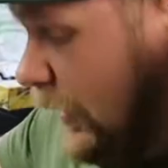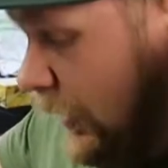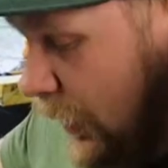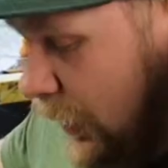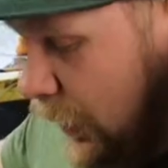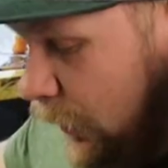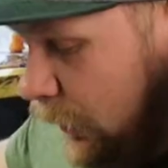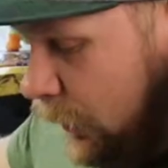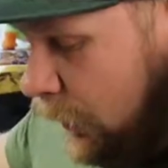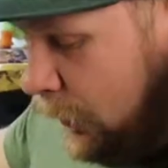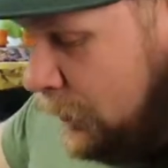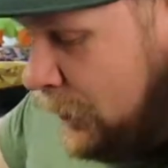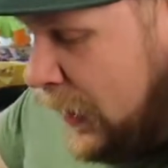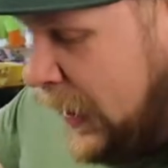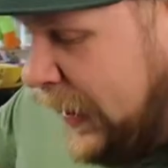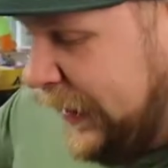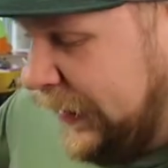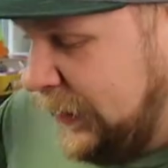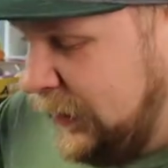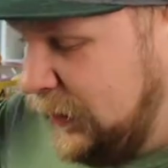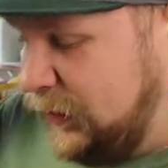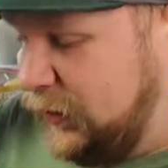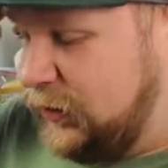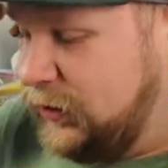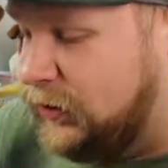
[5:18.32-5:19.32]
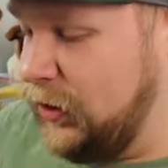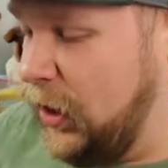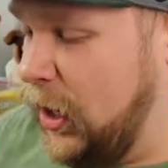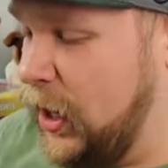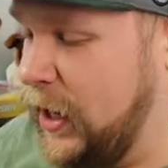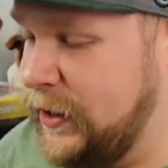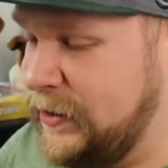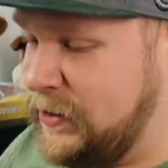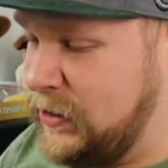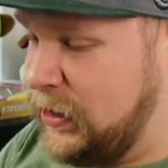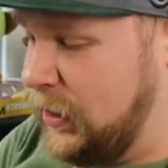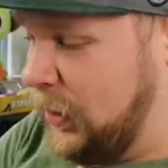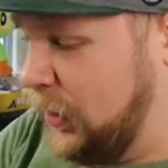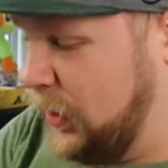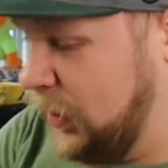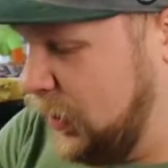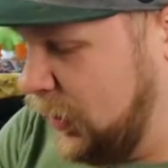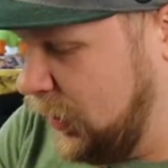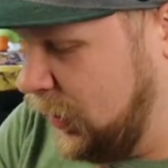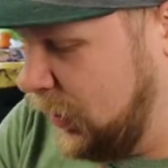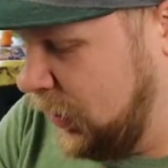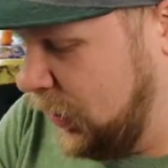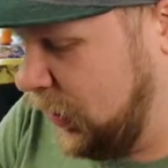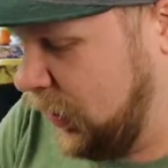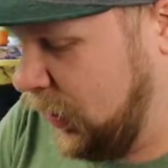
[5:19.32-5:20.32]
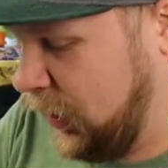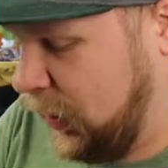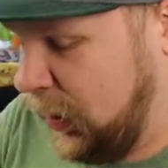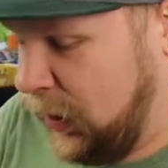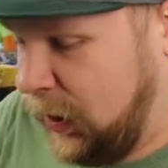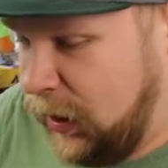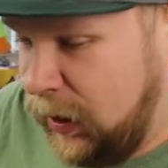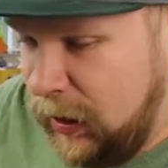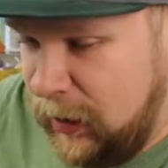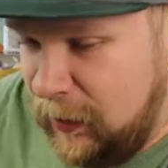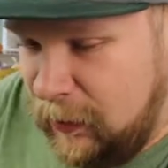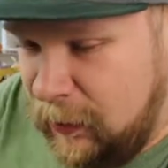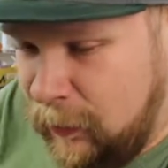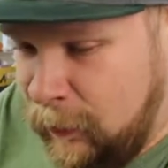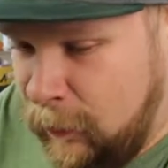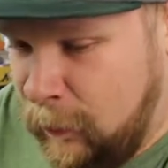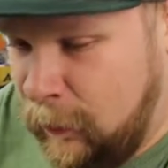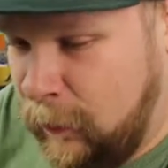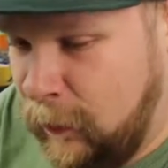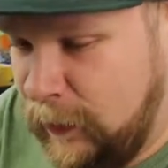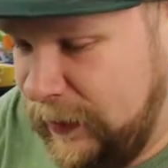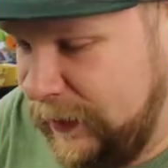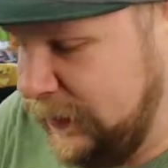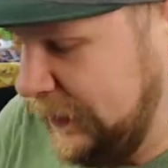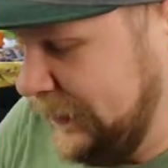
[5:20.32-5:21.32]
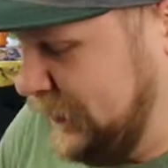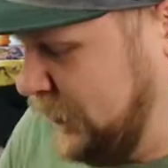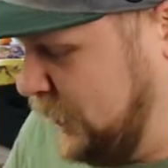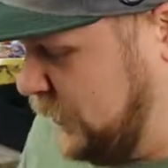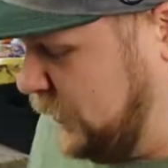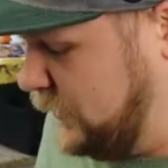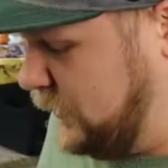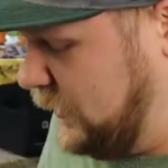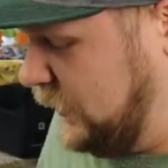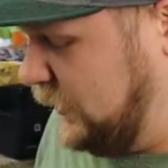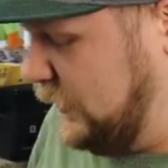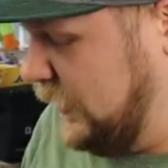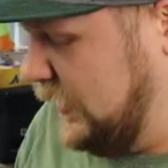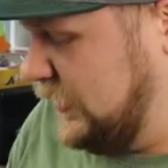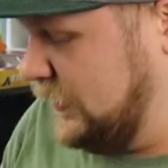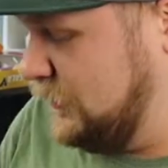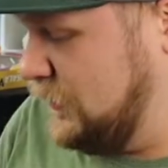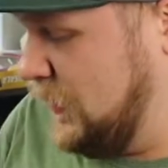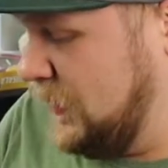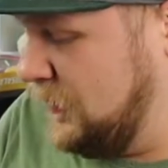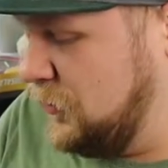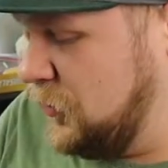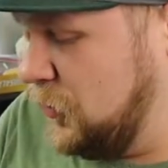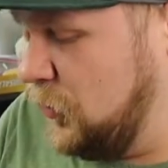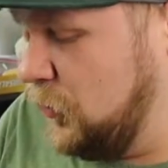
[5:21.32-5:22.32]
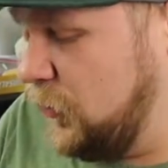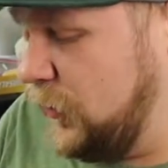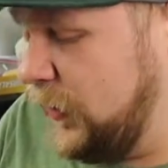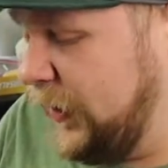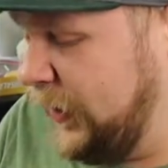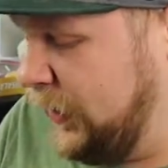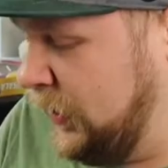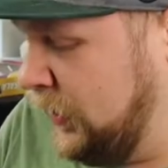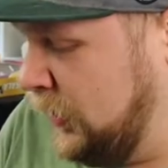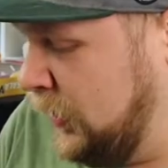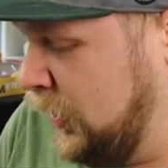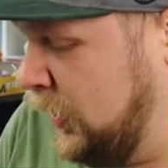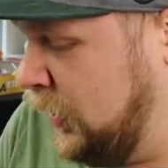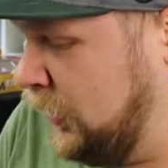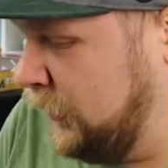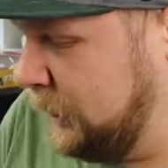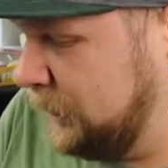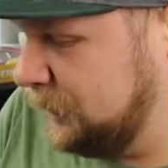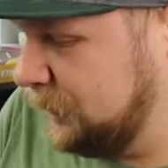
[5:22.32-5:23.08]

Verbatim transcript: oh mein Gott. Puh, ich muss mich erstmal beruhigen.